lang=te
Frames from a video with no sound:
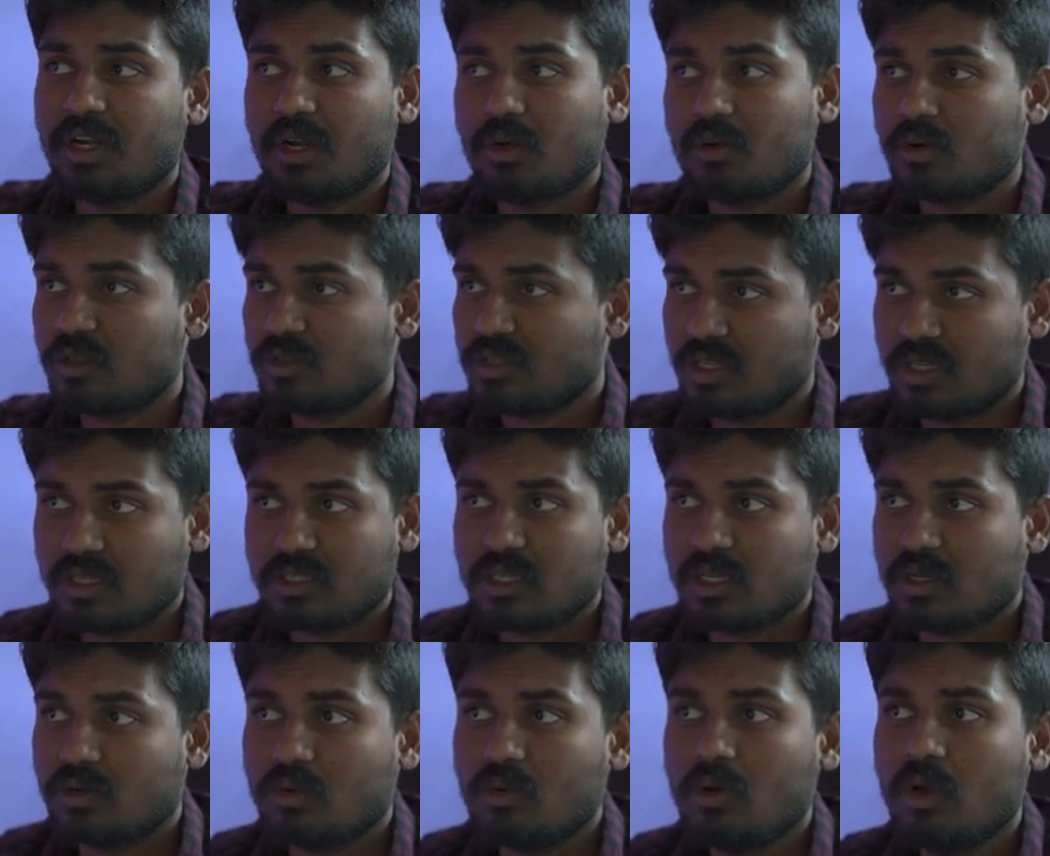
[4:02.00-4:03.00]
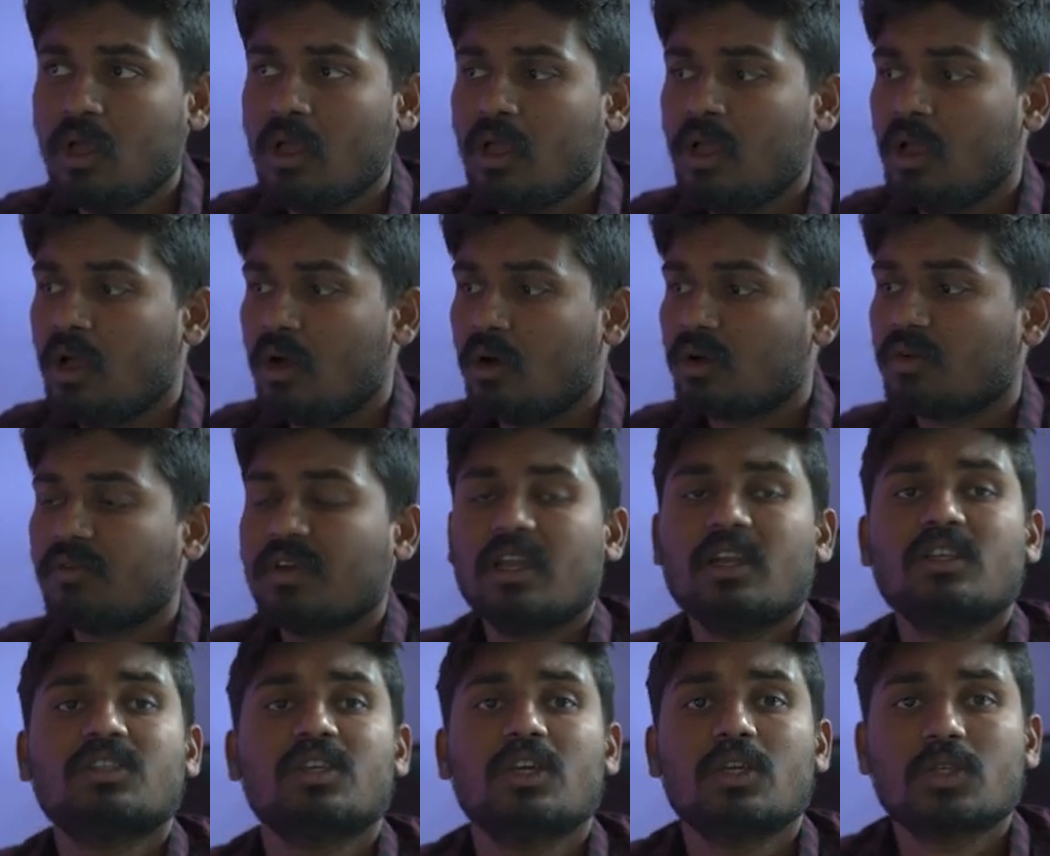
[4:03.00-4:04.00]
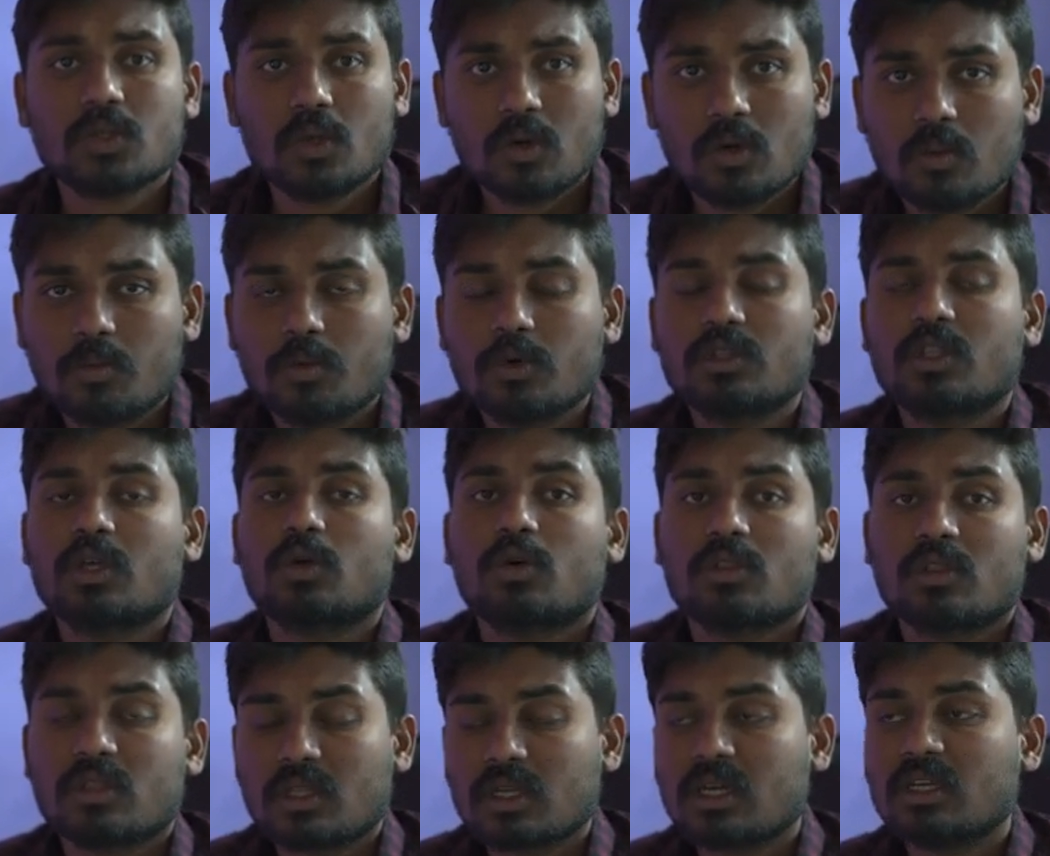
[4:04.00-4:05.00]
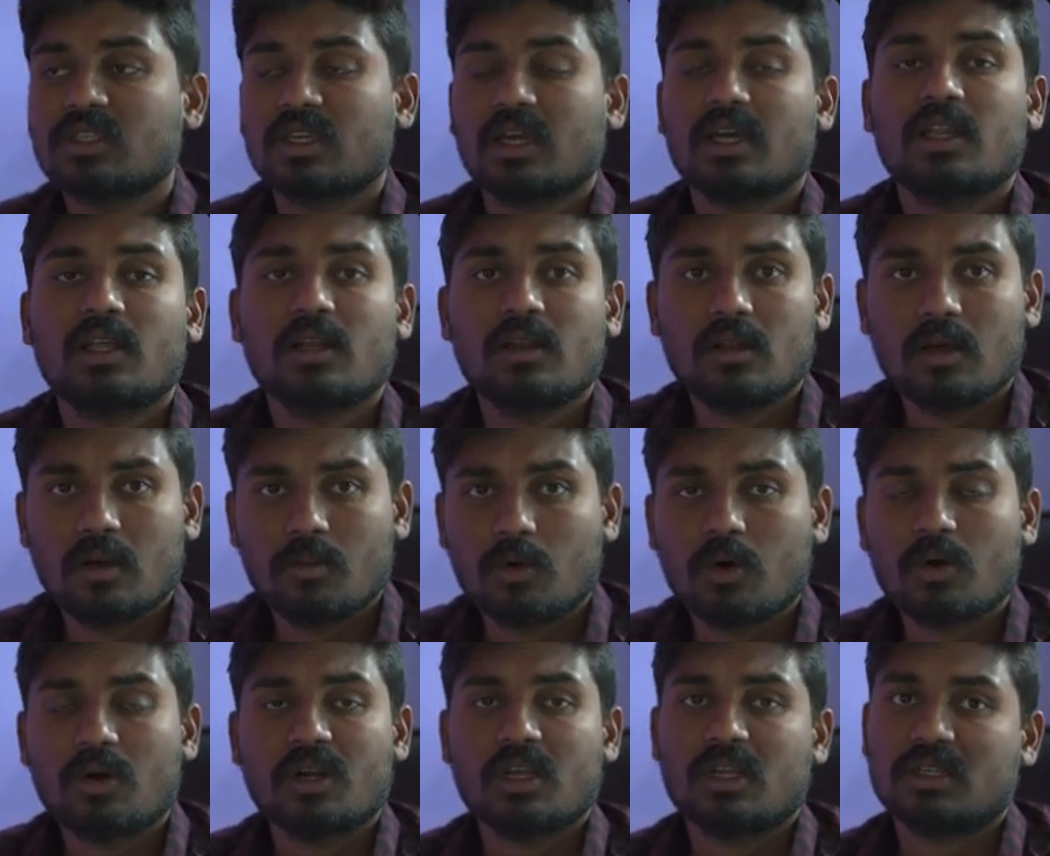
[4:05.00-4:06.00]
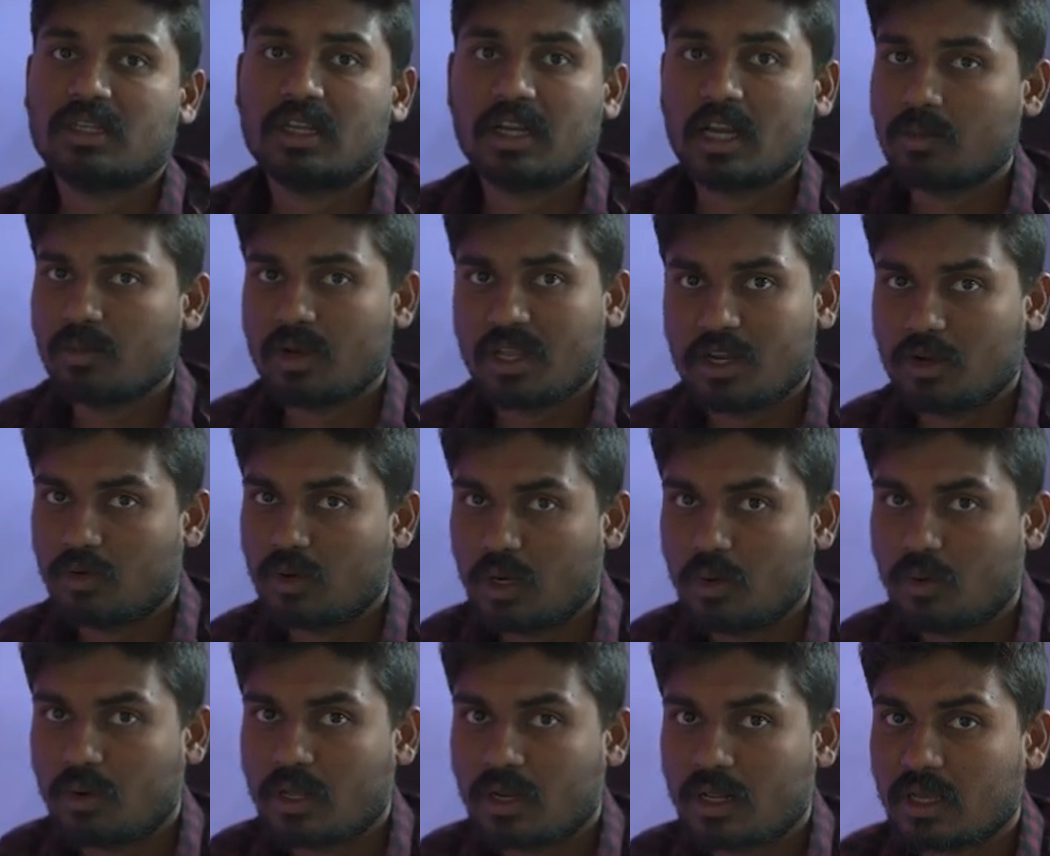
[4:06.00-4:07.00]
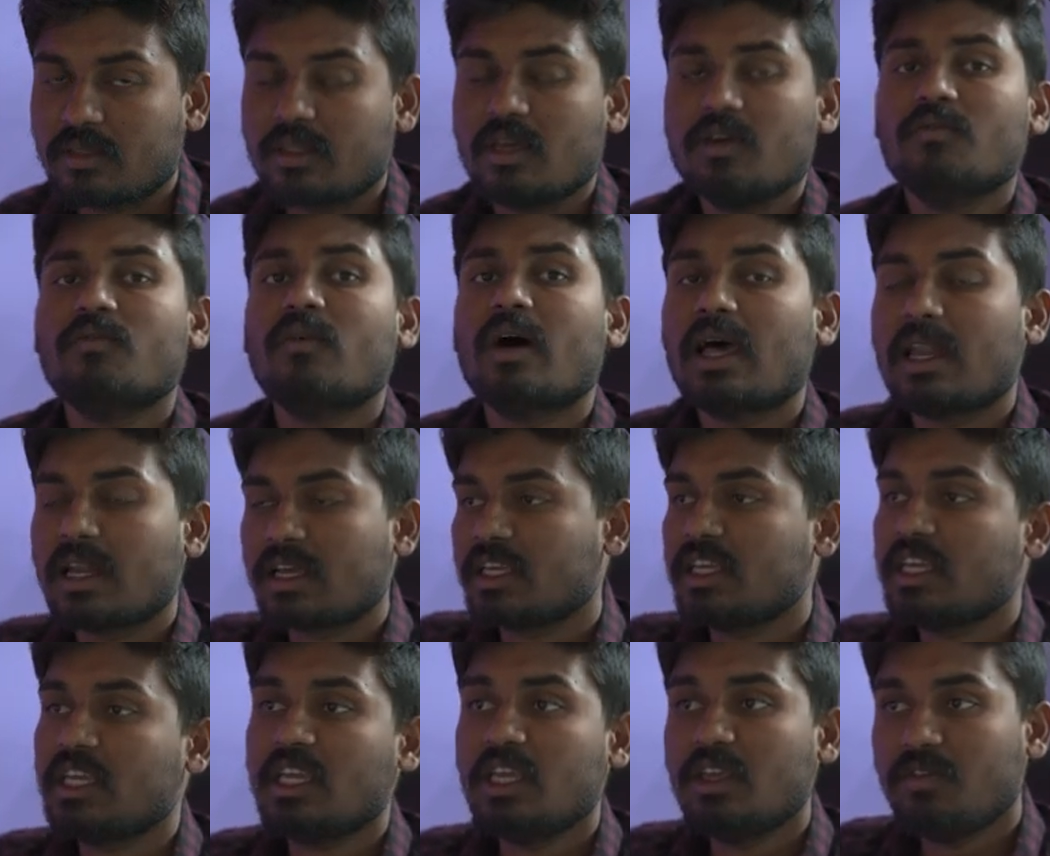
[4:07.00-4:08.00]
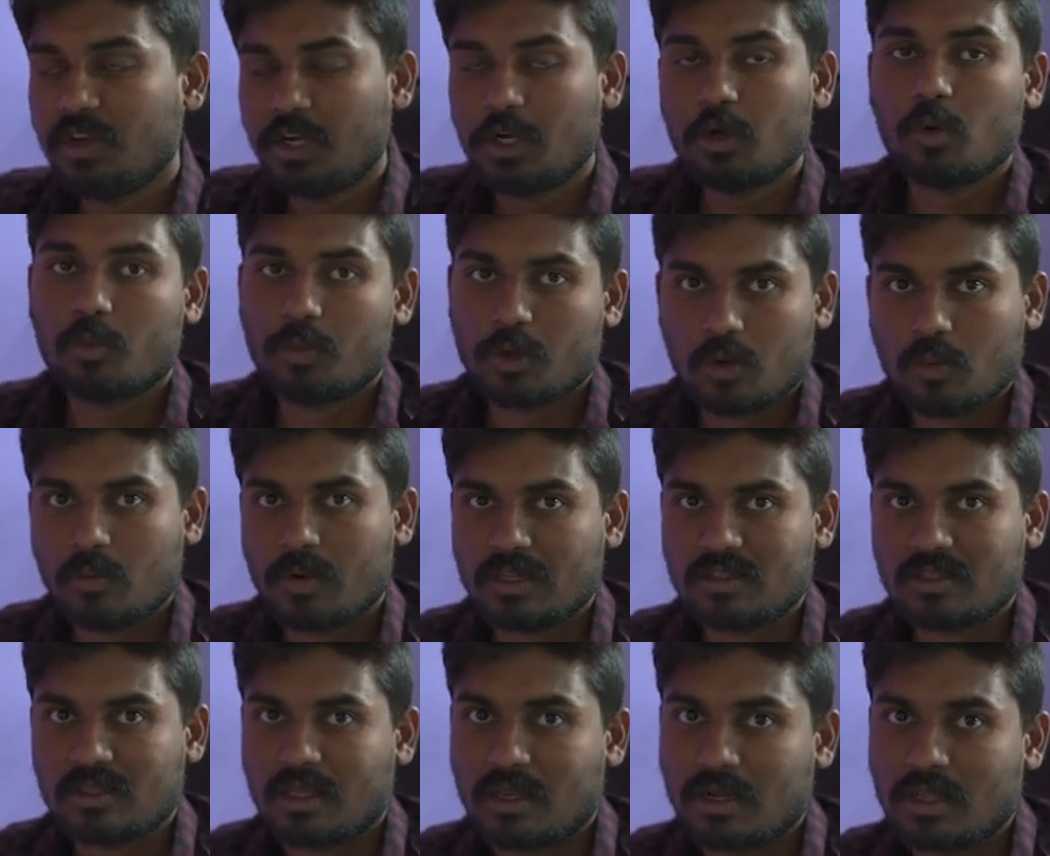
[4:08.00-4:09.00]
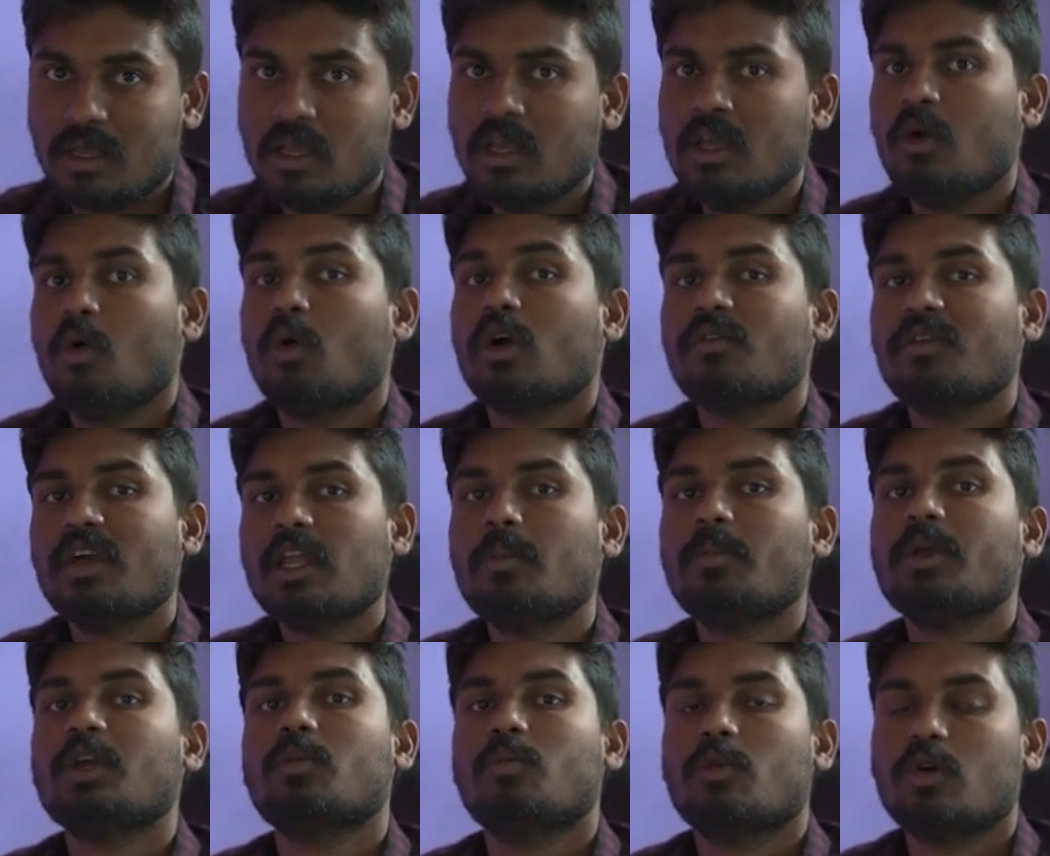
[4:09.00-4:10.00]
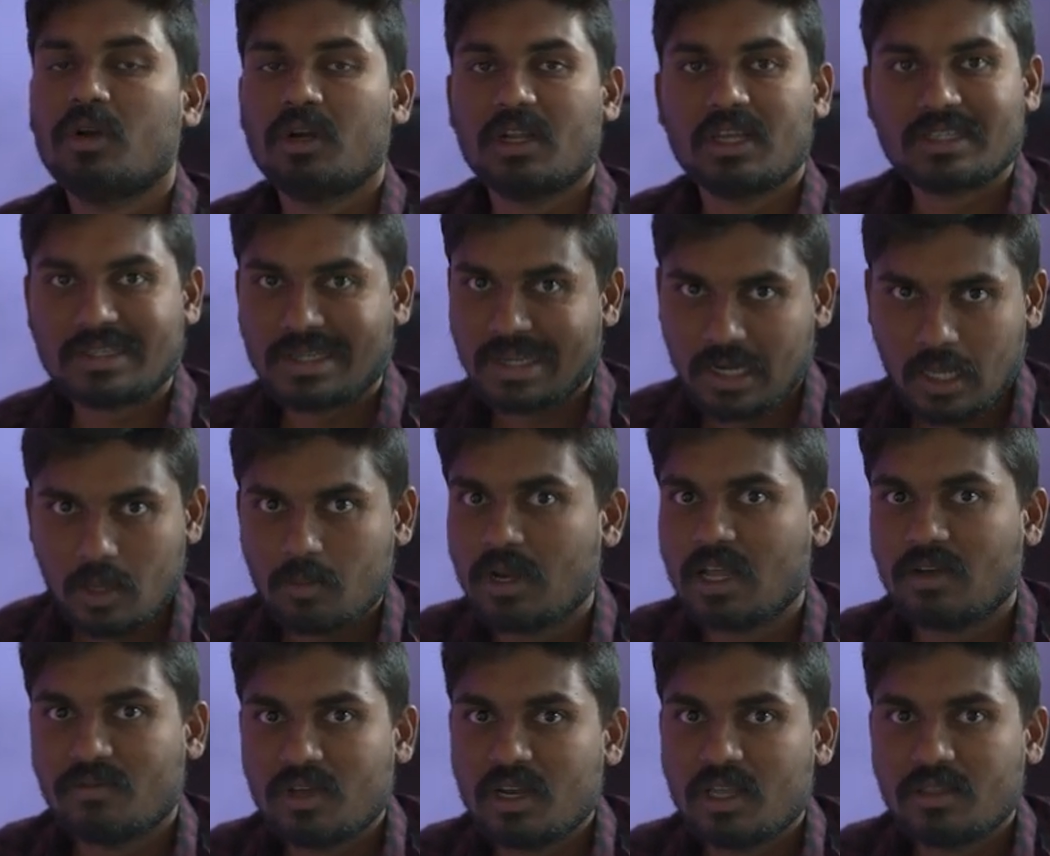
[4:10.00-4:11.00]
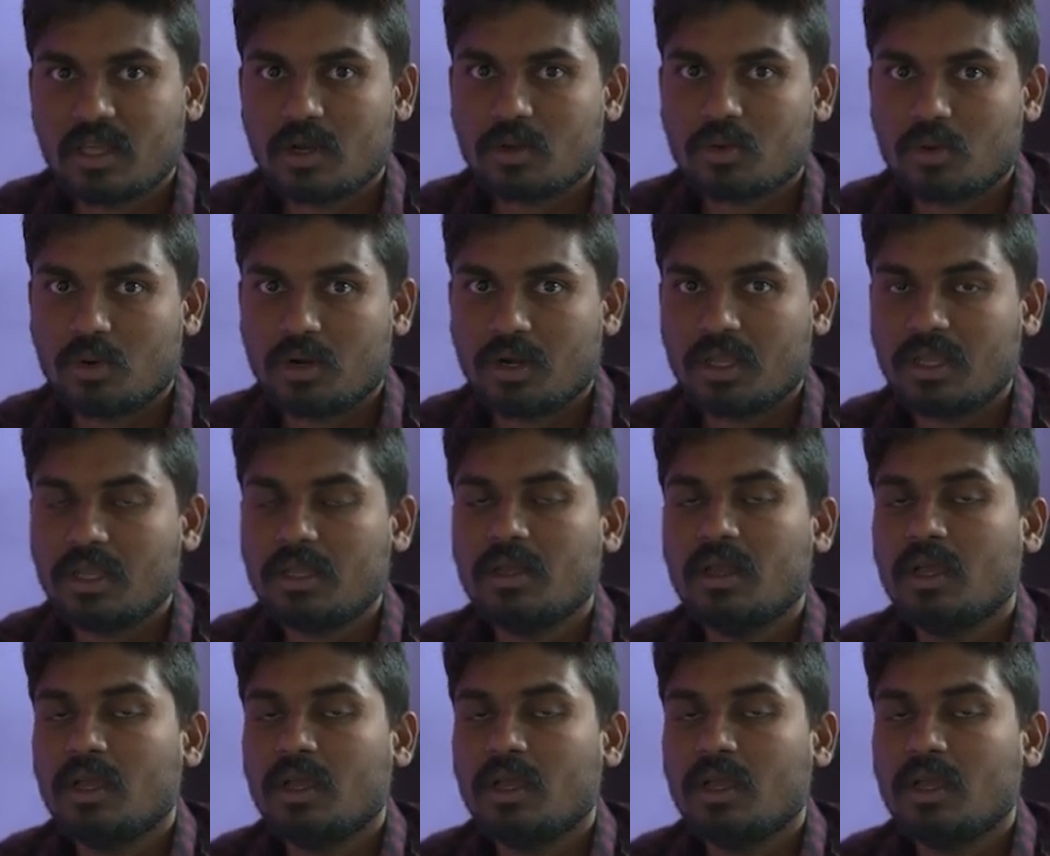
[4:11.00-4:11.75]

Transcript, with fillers: వీడియో కూడా చేశాను ఒకవేళ చేసుకోకపోతే కొత్తగా ఛానల్ మానిటేషన్ ఎనేబుల్ అయిన వాళ్ళు ఉంటారు కదా వాళ్ళకి ఈ వీడియో ఉపయోగపడుతుందని ఒకవేళ మీకు మానిటేషన్ ఎనేబుల్ అవ్వలేదు అనుకోండి